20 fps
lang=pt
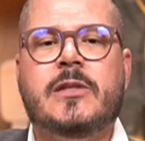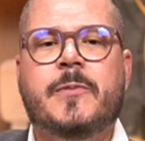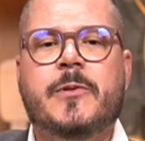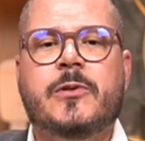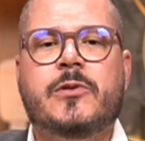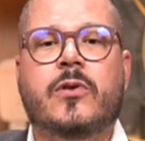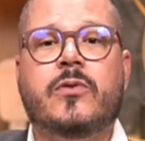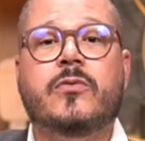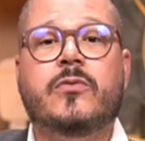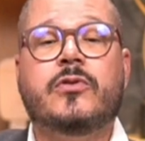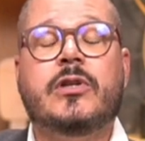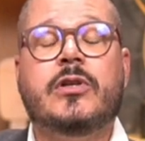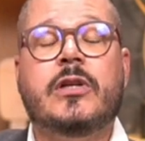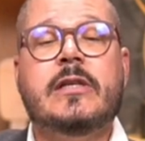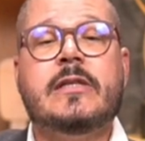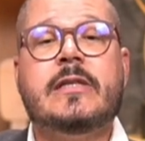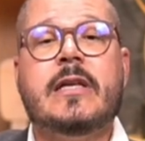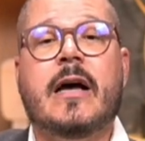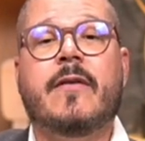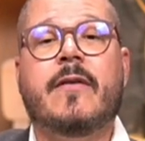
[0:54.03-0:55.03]
pessoas
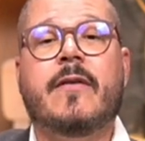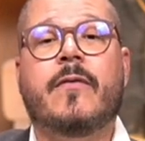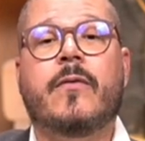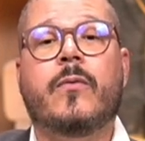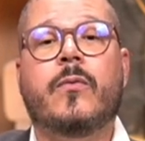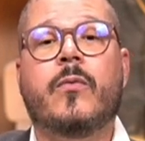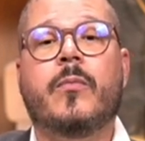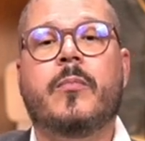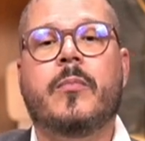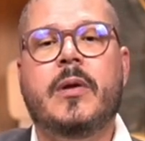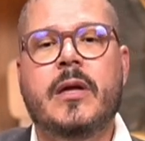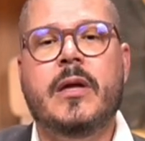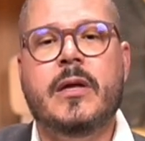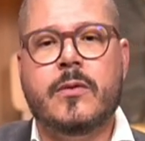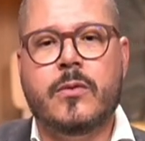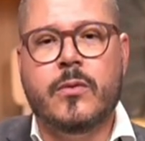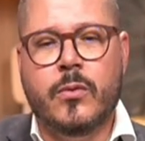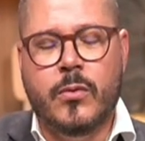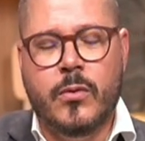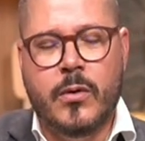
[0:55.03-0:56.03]
utilizavam o
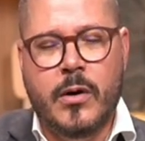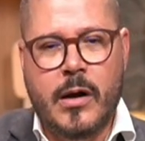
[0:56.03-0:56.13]
mito